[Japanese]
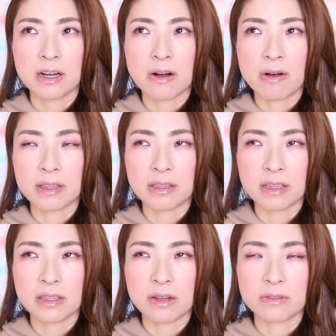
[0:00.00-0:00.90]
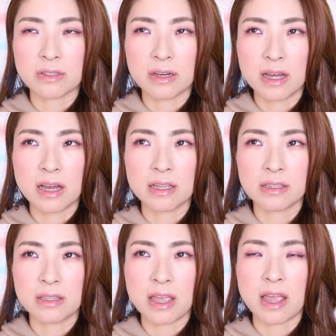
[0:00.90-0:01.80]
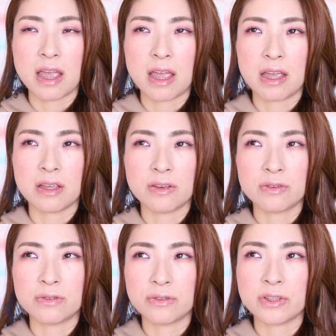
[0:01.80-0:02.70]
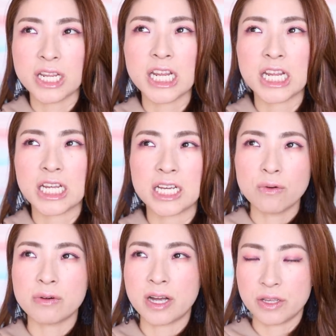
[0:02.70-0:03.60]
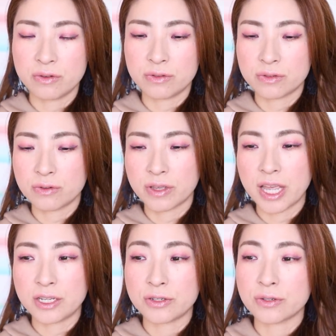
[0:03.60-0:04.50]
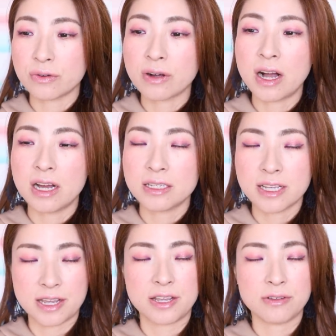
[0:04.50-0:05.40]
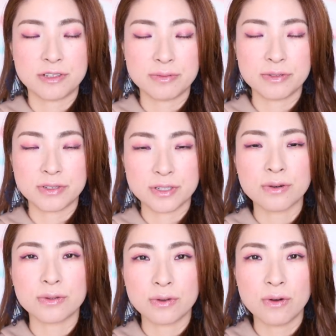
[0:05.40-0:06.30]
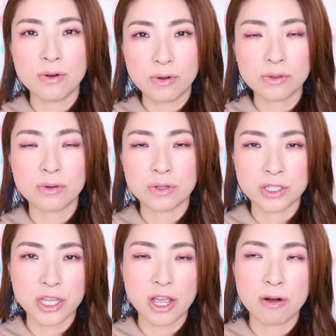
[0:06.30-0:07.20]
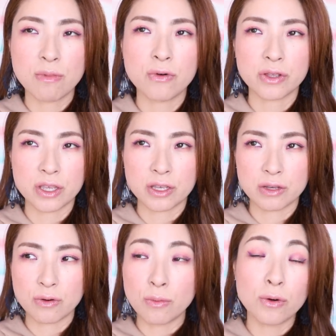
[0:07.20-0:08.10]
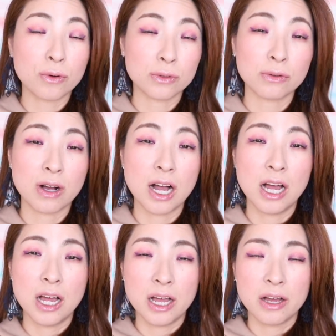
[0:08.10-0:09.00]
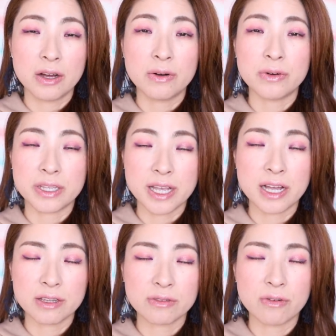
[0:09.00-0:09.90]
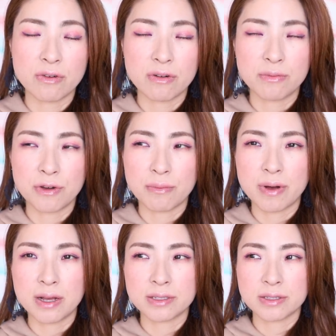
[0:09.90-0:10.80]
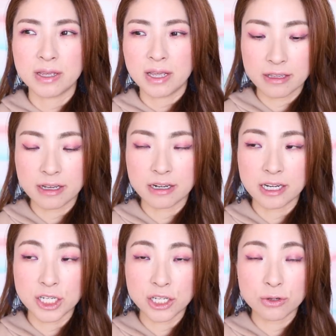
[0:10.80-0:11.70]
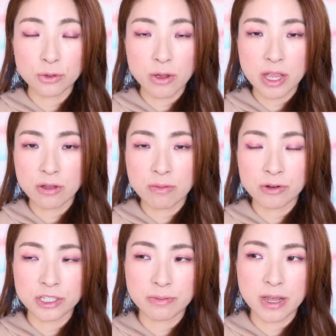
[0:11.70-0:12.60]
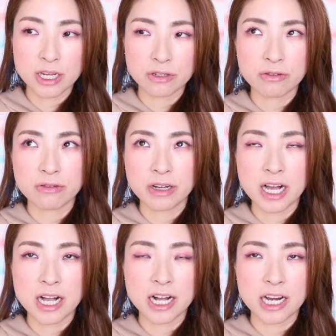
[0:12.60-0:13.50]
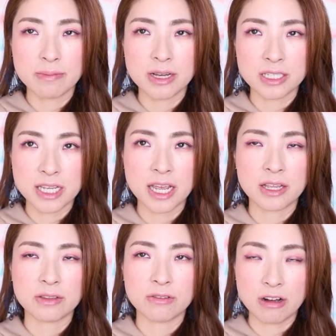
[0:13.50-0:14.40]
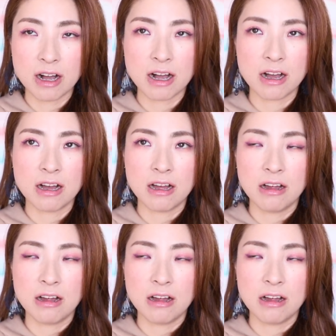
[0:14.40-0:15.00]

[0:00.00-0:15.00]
変わってってるんだなっていうふうに今回のその研修とか最近の自分の仕事を通して思う思うことが多いなと思いますなんか仕事へのモチベーションが上がりませんとか